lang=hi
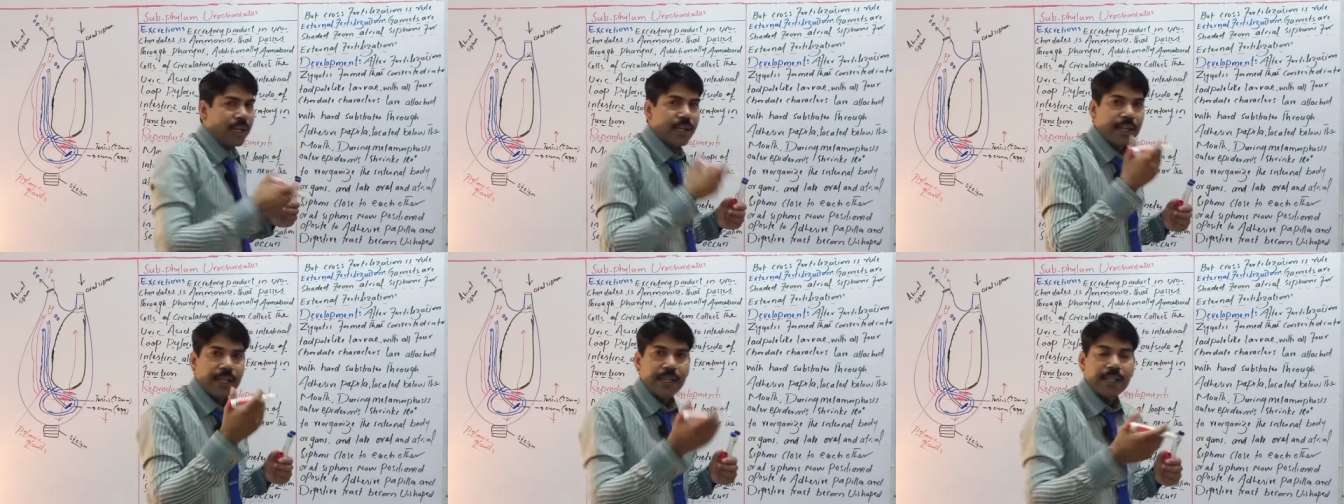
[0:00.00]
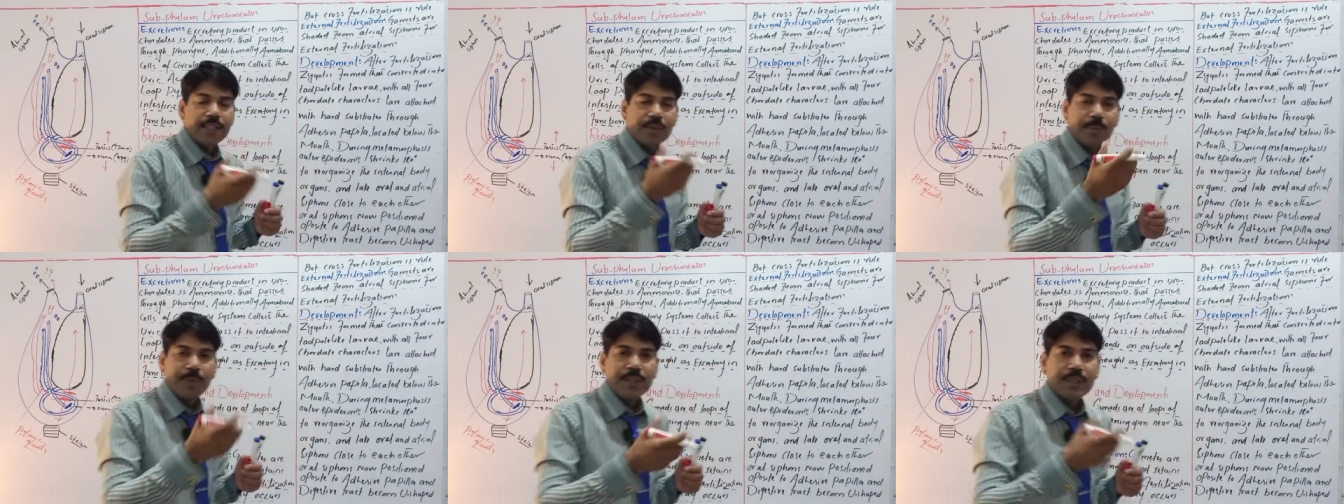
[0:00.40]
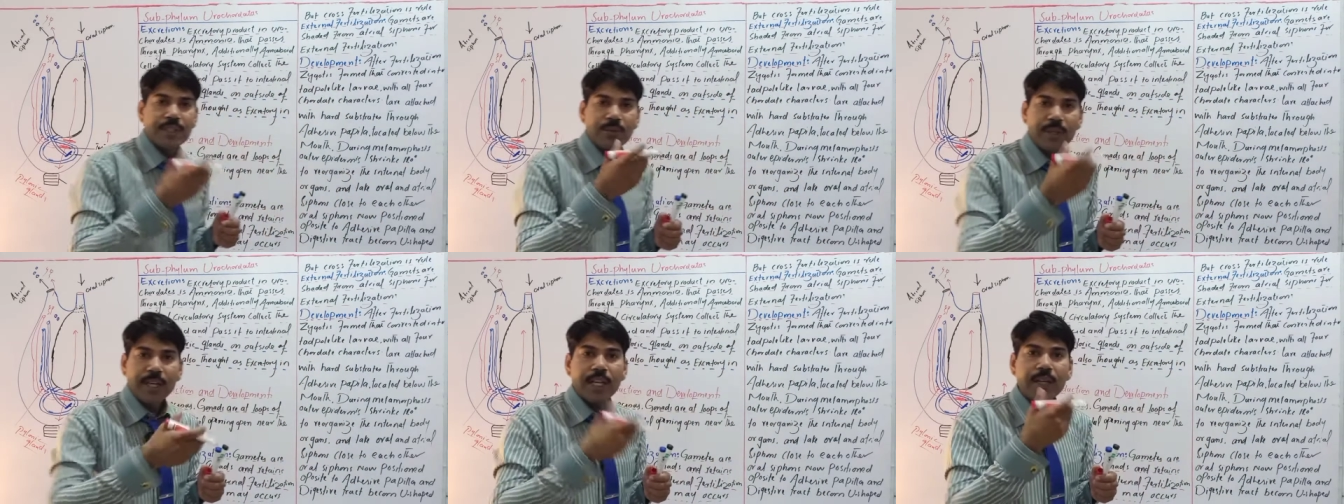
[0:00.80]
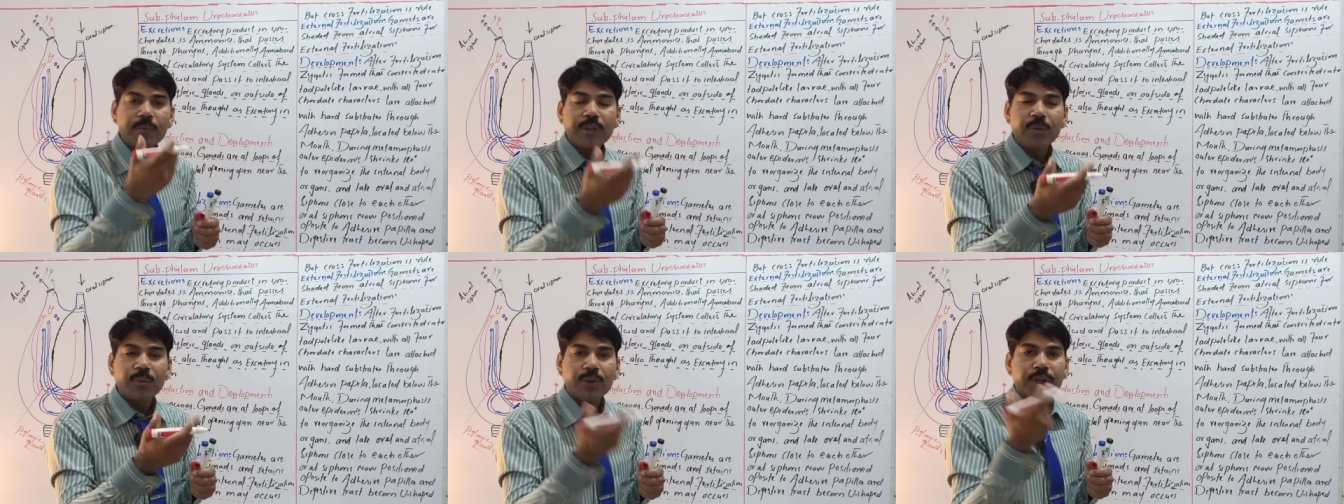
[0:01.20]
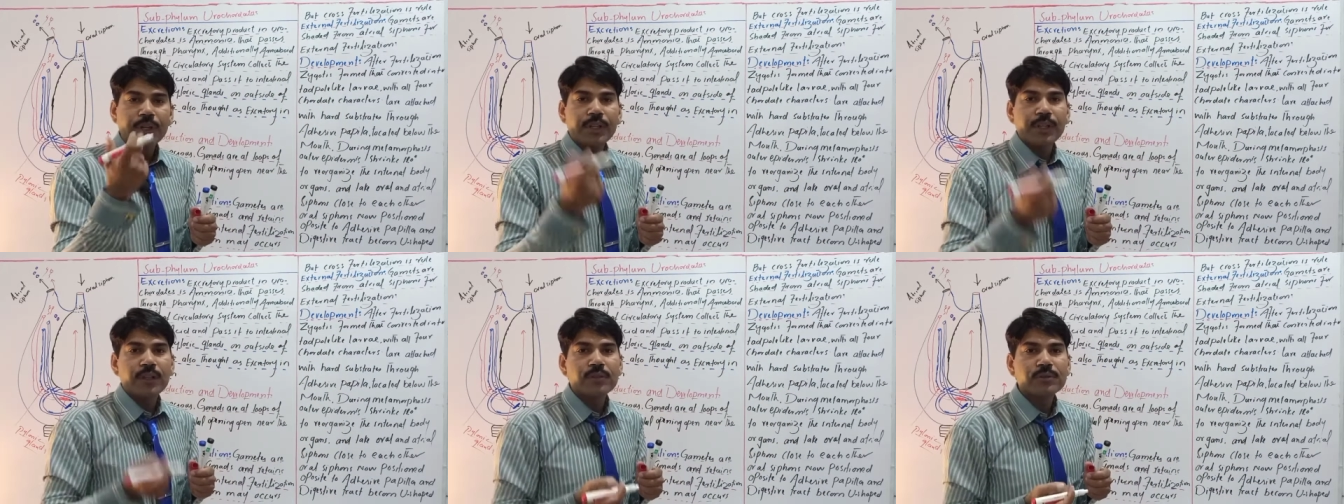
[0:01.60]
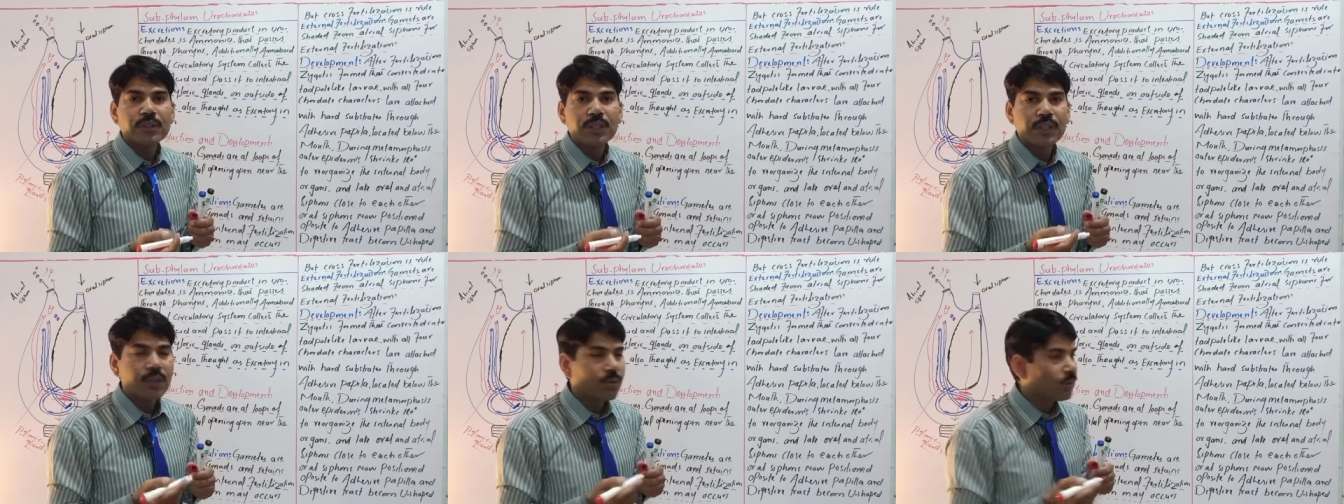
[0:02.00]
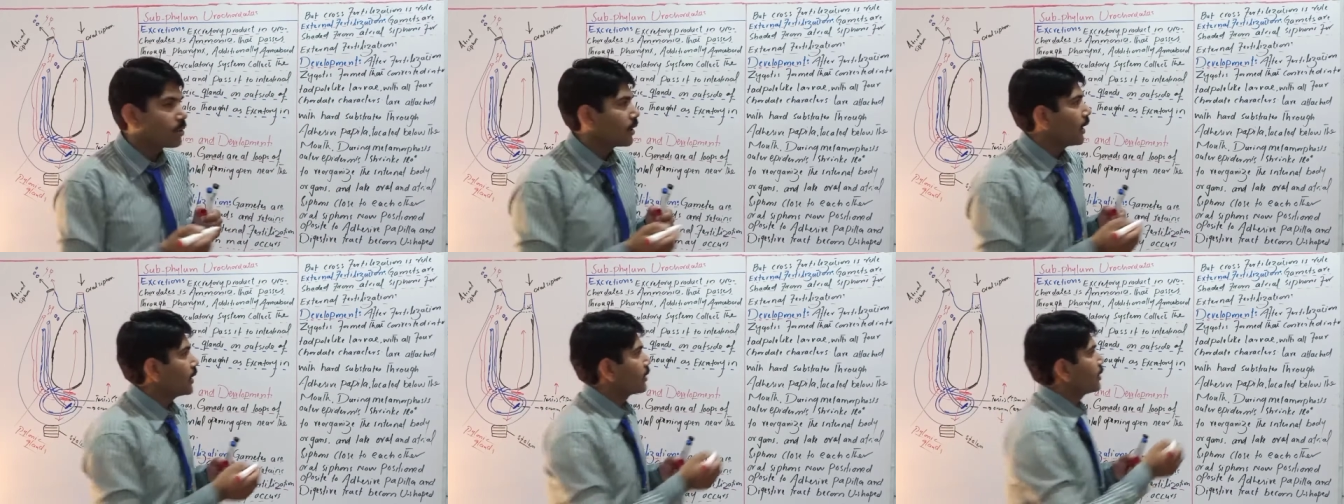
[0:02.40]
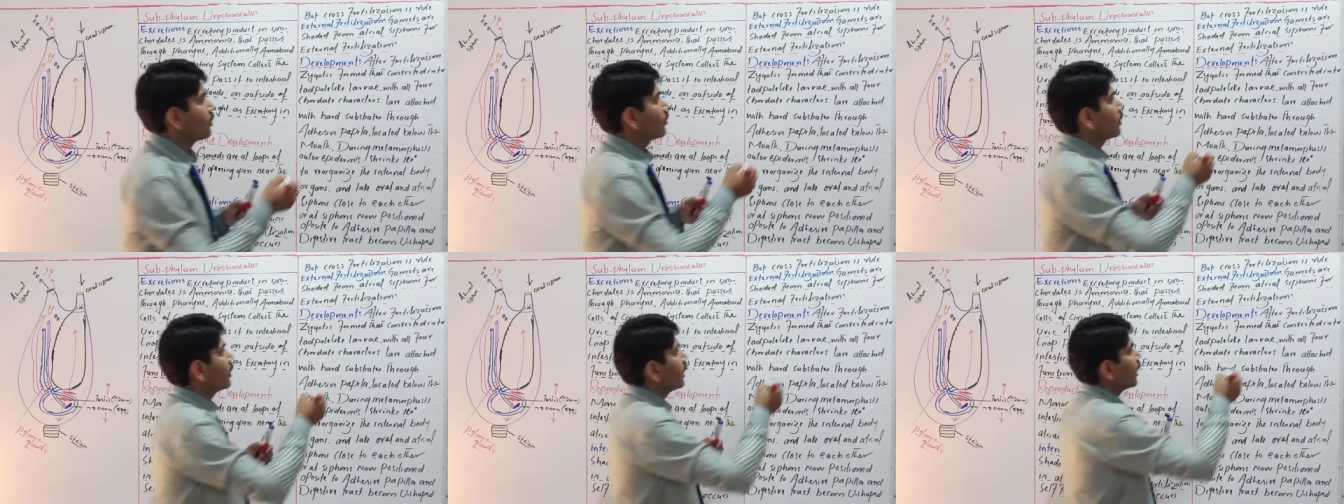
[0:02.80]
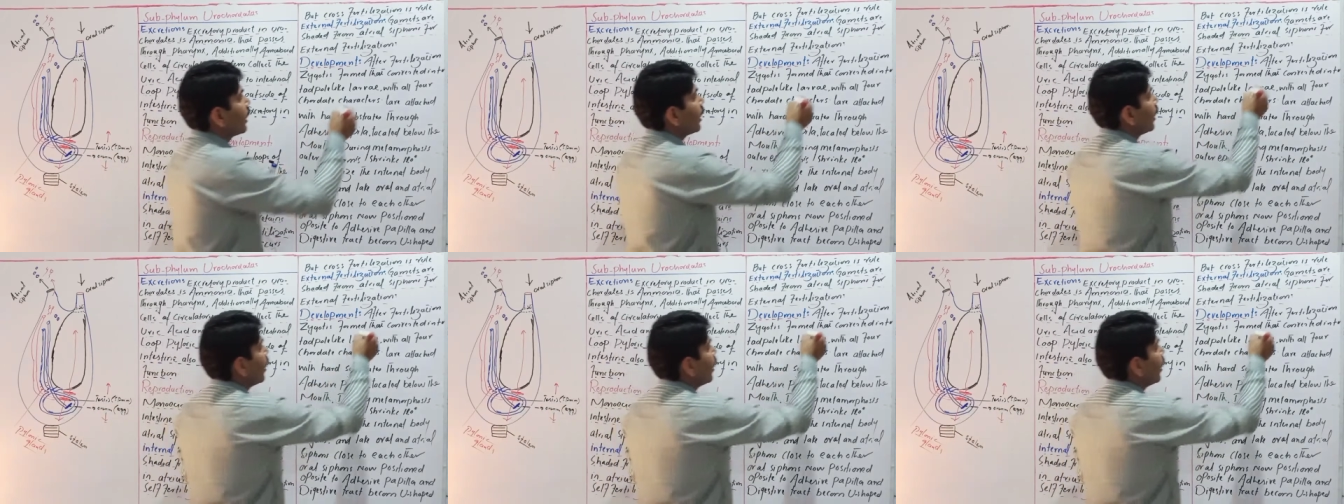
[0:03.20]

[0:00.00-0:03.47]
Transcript: आगे इसमें से जो एनिमल बॉडी है उसकी ग्रोथ कैसे होती है